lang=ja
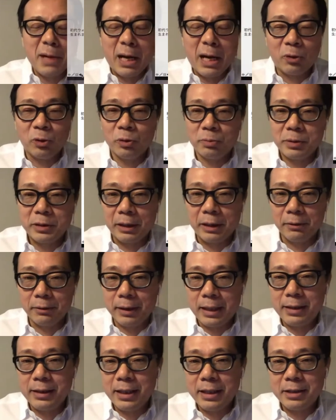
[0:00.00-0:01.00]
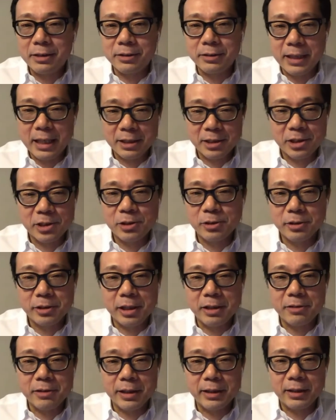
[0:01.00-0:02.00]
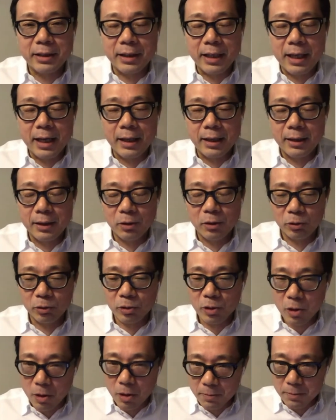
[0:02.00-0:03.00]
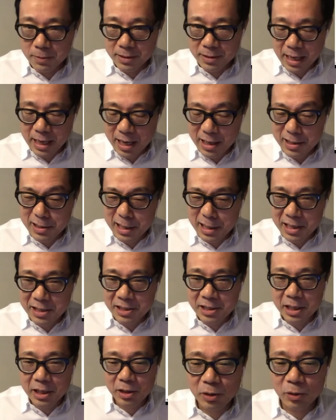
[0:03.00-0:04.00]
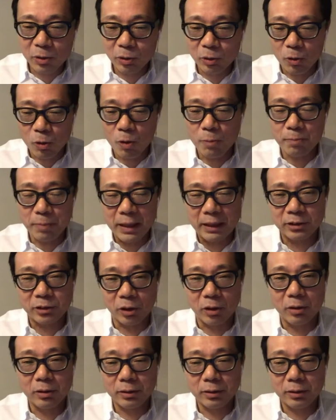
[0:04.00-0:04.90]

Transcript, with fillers: この部下の何々君が作ってくれたら、この再生専のコンパクト。